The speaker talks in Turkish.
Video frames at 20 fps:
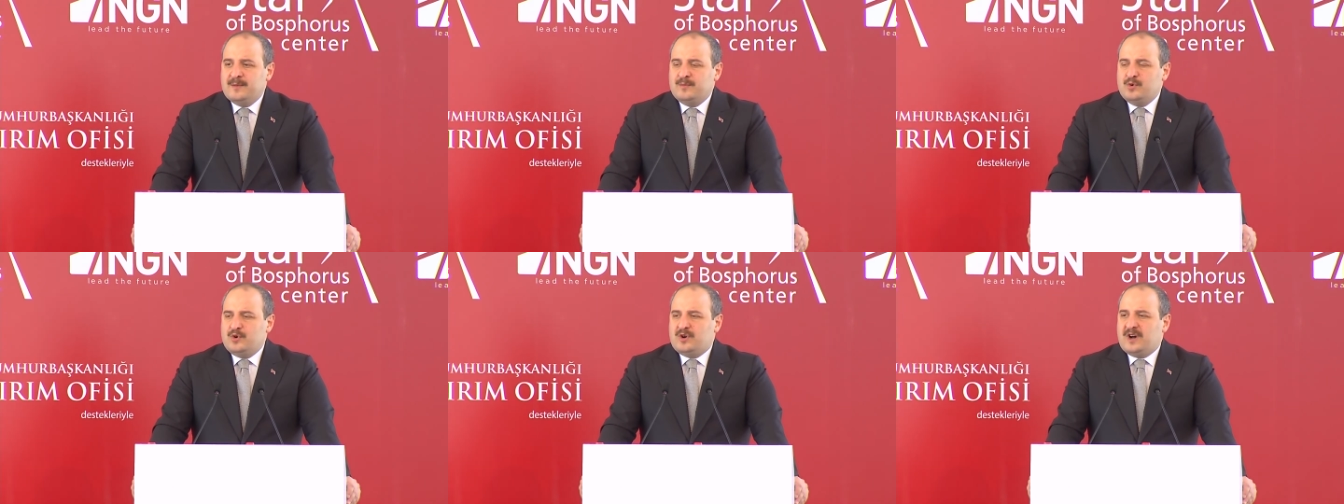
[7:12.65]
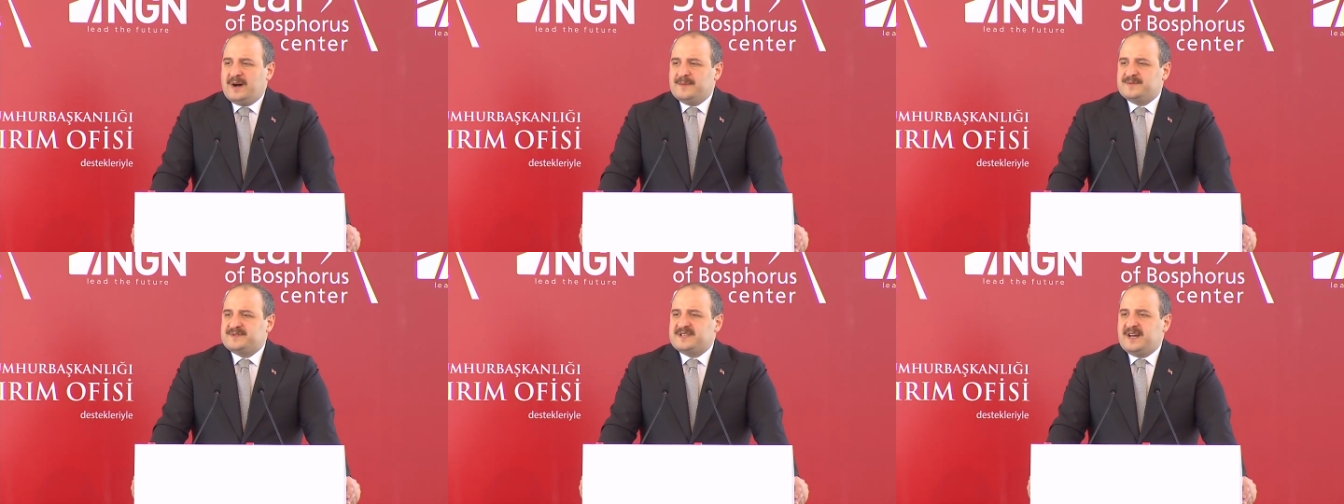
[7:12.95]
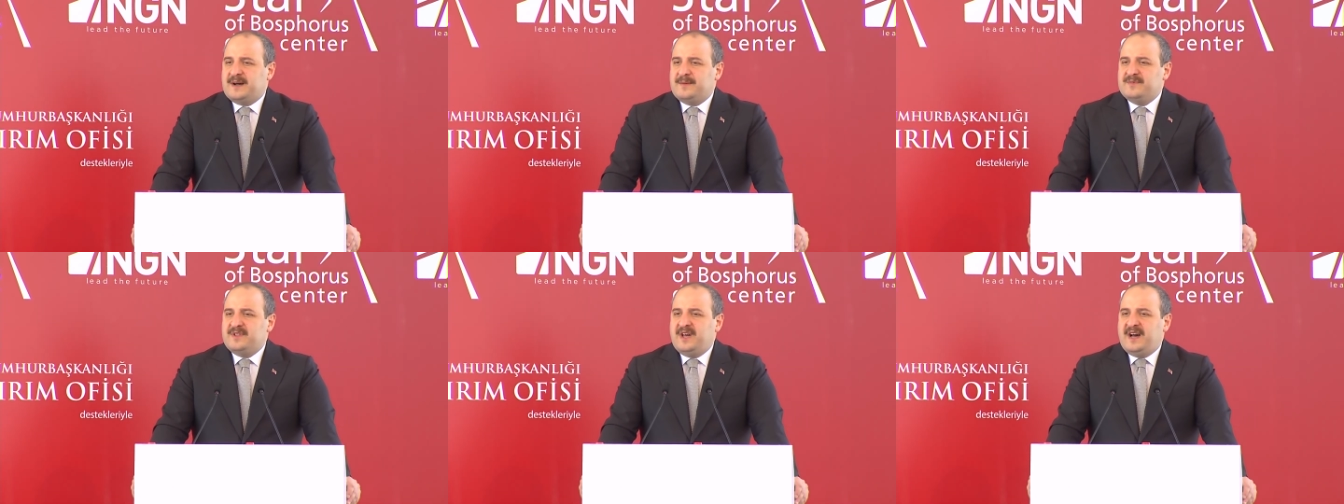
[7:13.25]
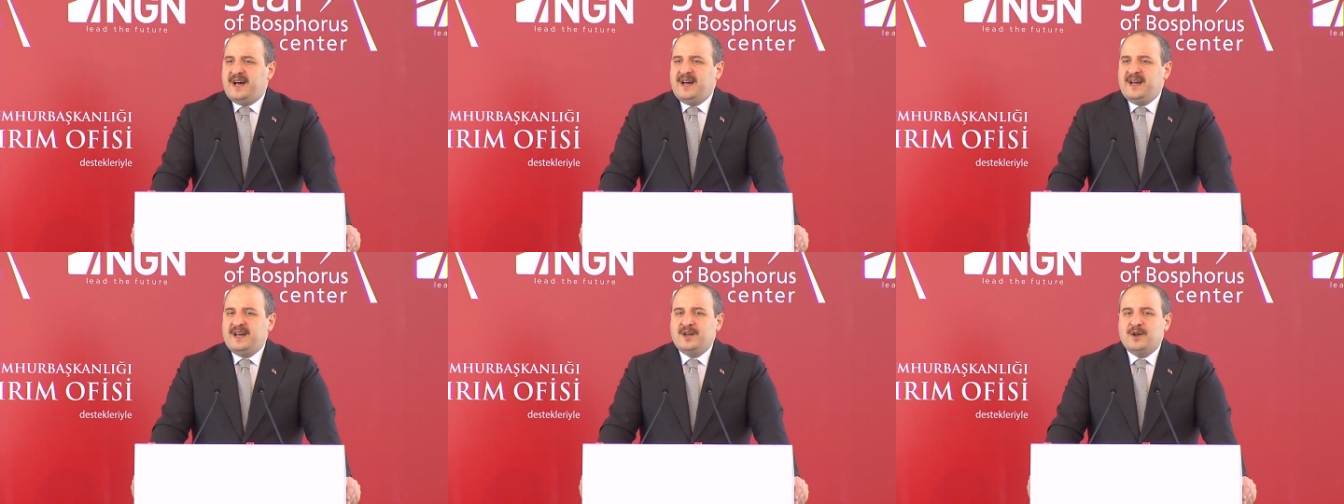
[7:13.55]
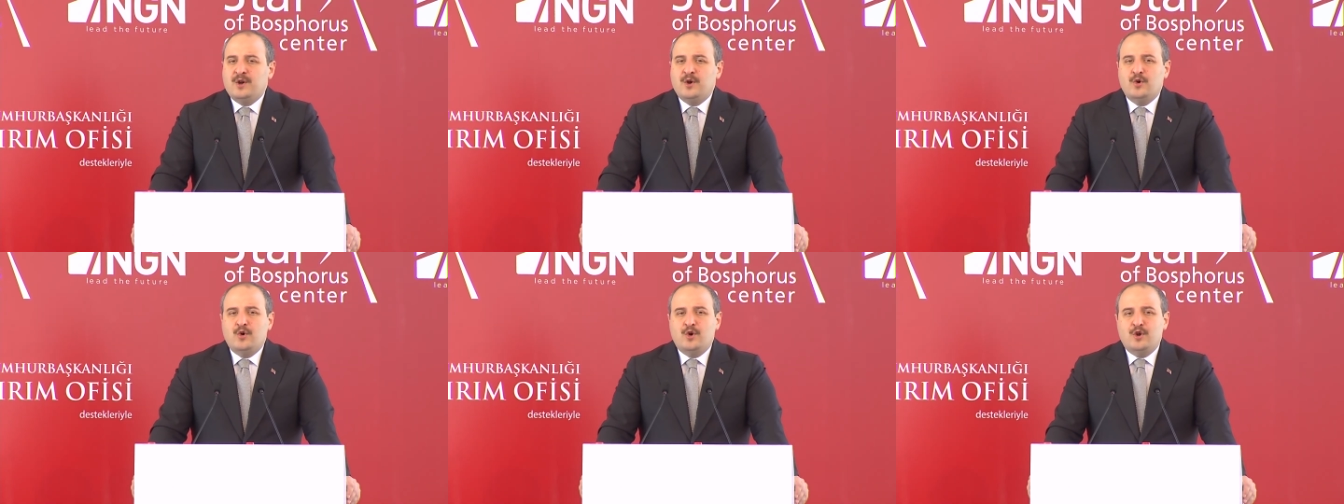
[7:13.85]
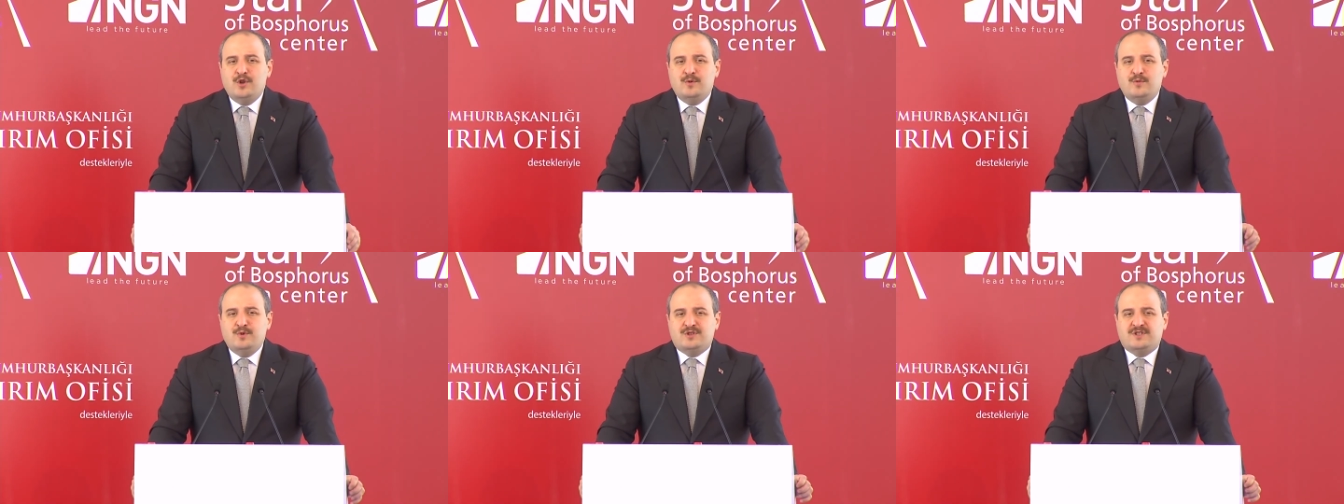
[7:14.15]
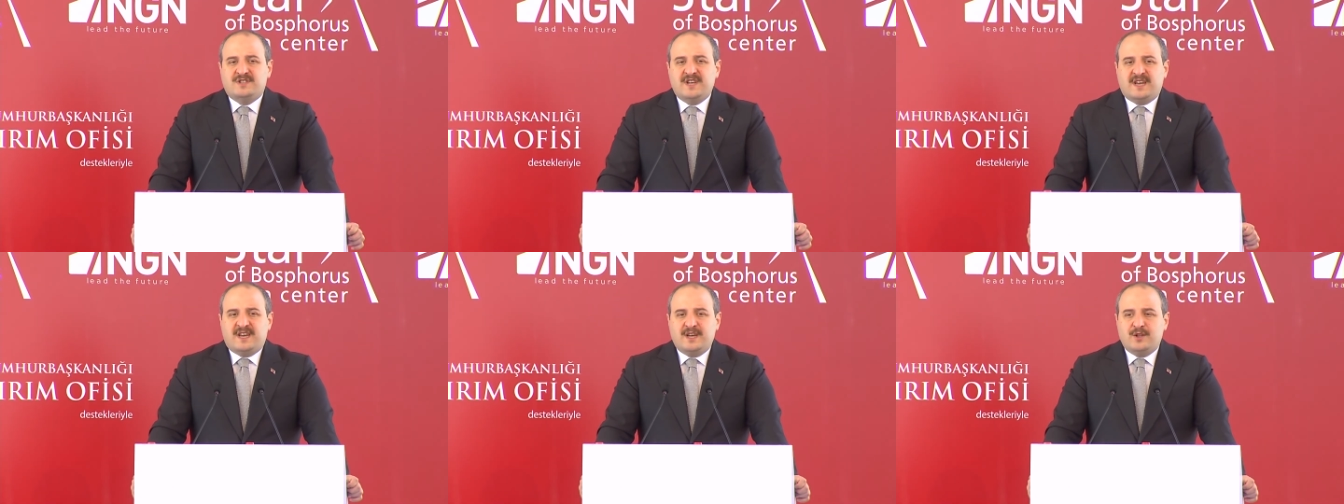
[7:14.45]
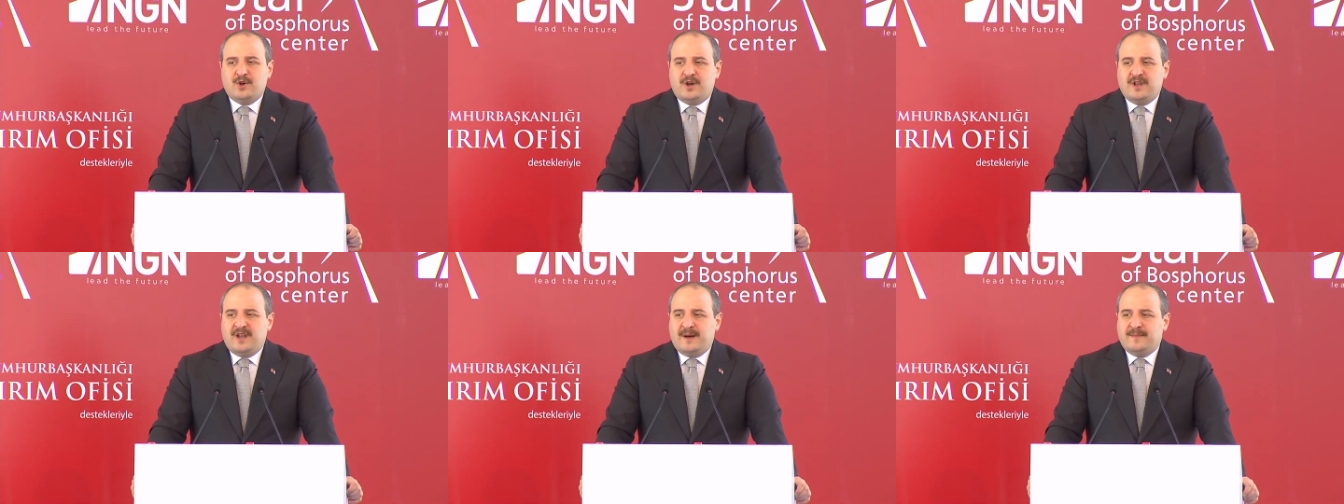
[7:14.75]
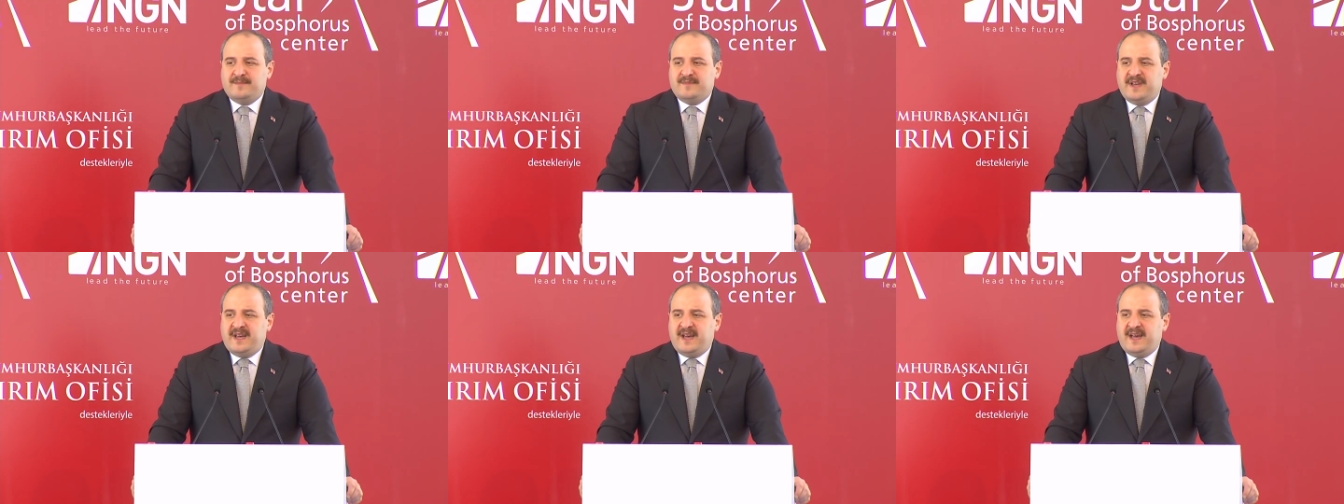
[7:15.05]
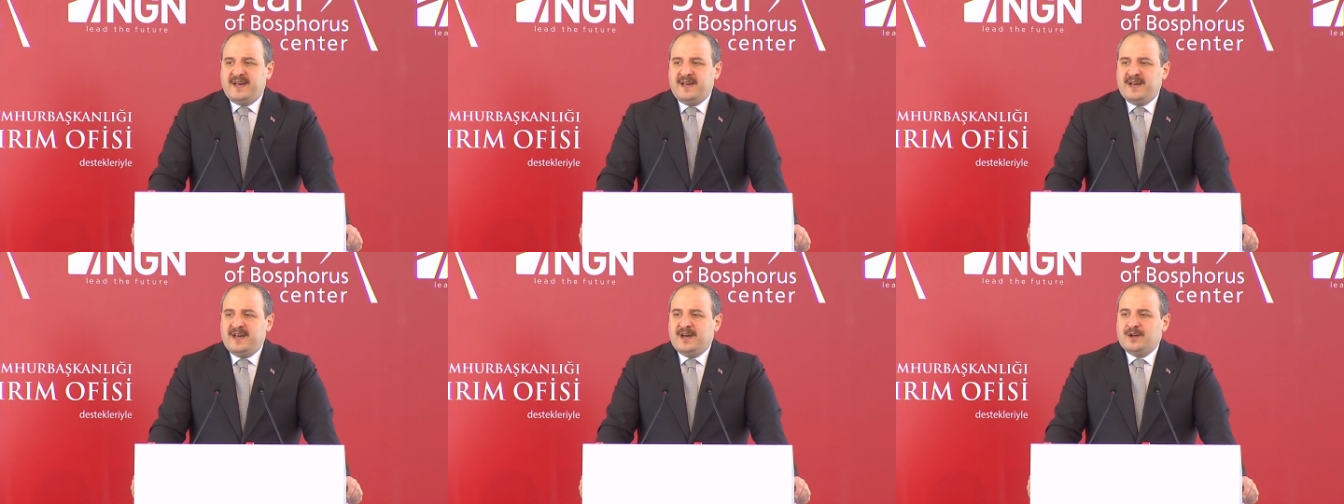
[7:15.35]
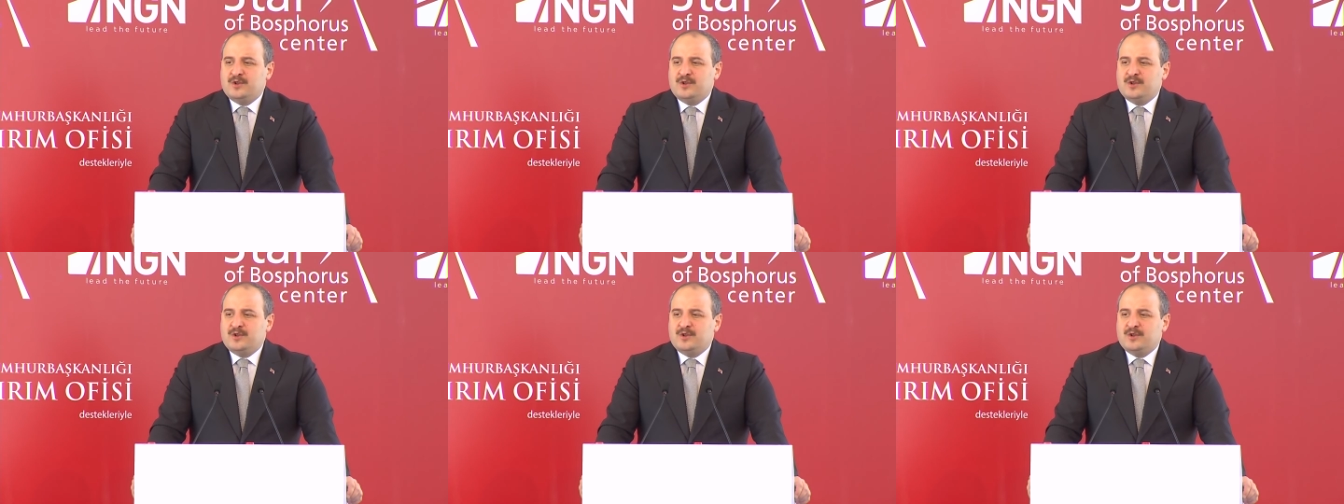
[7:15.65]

Bu kapsamda önümüzdeki dönemde